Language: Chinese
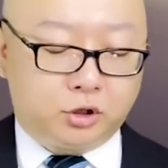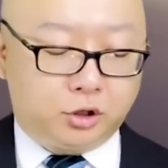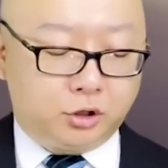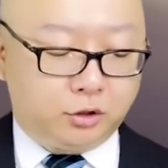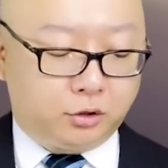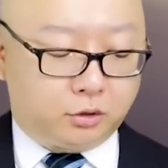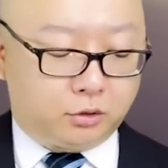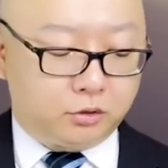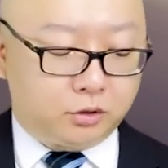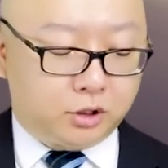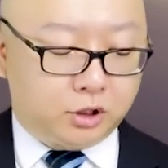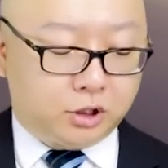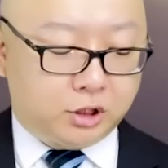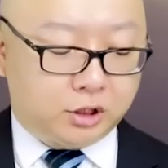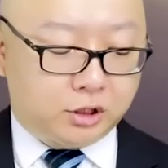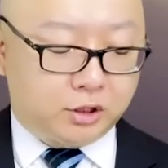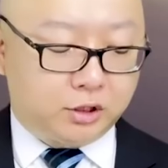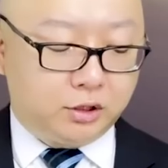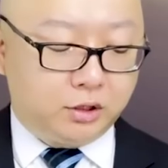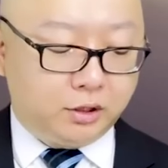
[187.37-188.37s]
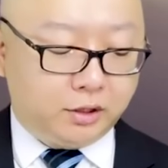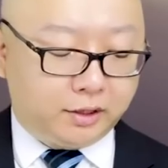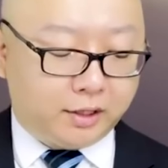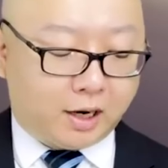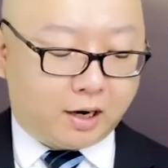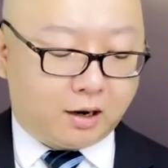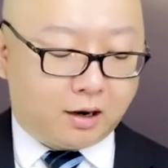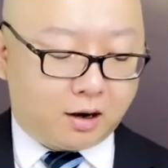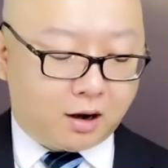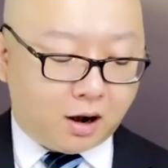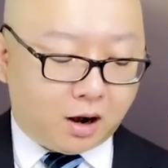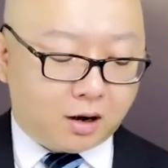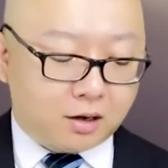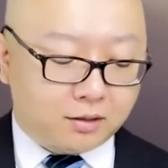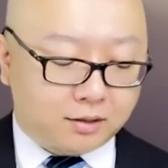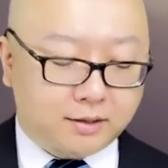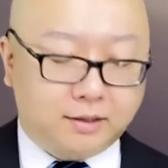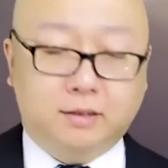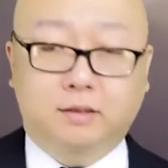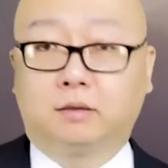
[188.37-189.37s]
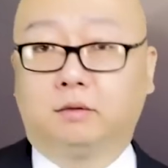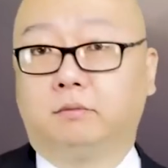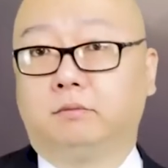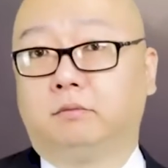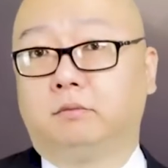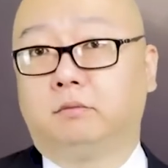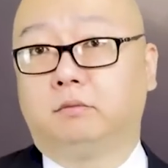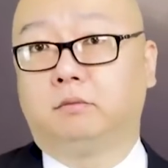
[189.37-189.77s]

只有十点二次，